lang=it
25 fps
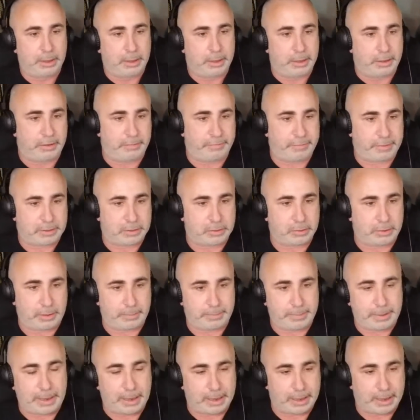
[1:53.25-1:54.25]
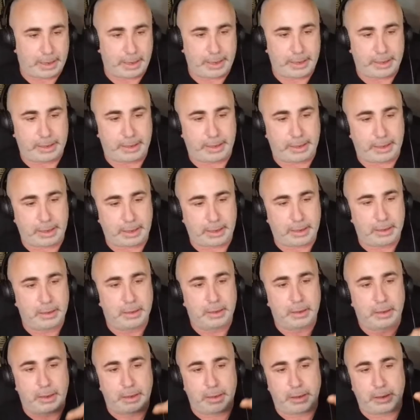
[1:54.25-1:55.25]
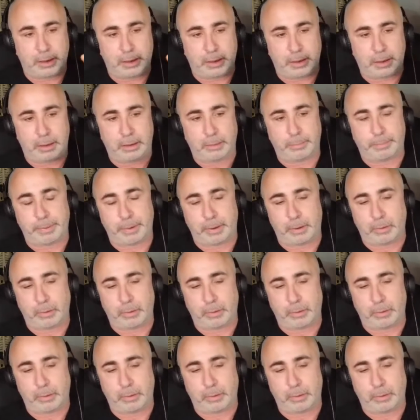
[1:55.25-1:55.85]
in versione bianca e nera eh,